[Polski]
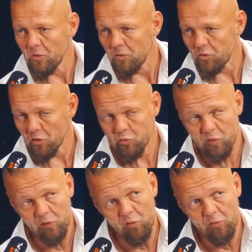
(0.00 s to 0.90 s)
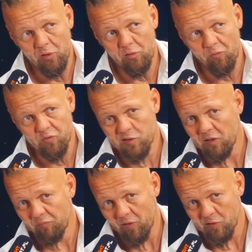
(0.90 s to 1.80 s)
Szacunek do nich, do
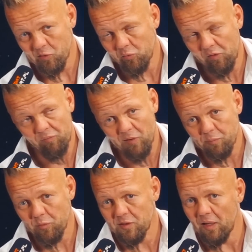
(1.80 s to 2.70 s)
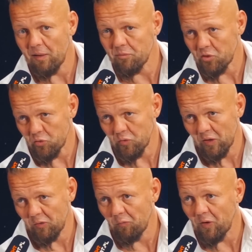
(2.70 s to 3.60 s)
wszystkich was, których was poznałem,
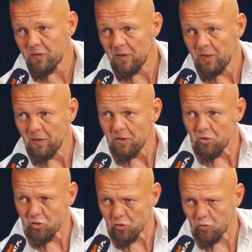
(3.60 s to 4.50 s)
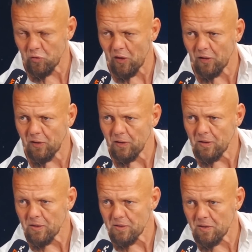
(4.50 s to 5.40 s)
szacunek do was, szacunek
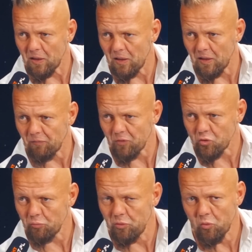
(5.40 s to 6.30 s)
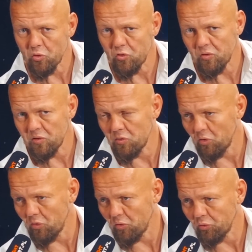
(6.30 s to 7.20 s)
za waszą miłość
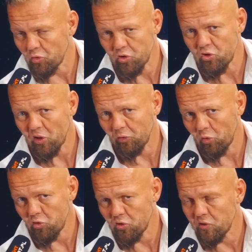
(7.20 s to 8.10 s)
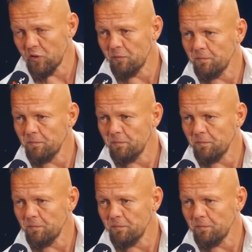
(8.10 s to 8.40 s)
do, do życia, do ojczyzny